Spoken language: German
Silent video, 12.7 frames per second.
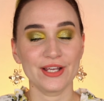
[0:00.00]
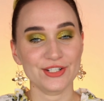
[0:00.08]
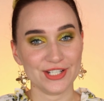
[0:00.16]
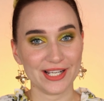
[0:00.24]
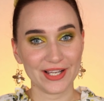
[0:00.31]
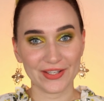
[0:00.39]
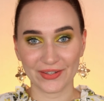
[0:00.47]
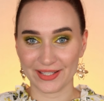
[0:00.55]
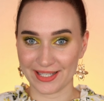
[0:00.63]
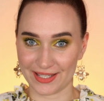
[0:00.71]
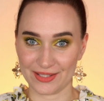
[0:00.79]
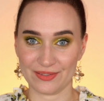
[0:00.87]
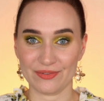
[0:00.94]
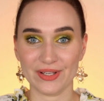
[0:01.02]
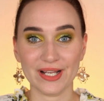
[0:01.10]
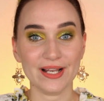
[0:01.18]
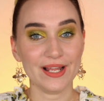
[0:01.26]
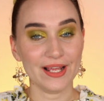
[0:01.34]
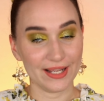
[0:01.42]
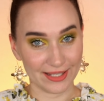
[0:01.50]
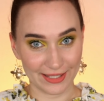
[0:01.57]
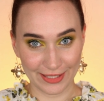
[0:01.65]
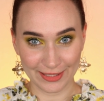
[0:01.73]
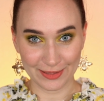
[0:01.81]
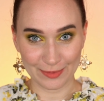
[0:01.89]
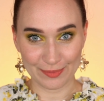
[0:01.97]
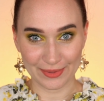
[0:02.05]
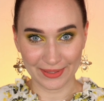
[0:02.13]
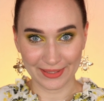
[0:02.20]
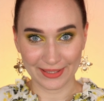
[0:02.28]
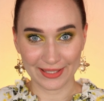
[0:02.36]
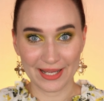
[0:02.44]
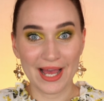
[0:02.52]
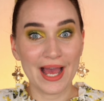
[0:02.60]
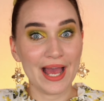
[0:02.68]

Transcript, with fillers: schicke ich euch ganz viel Liebe.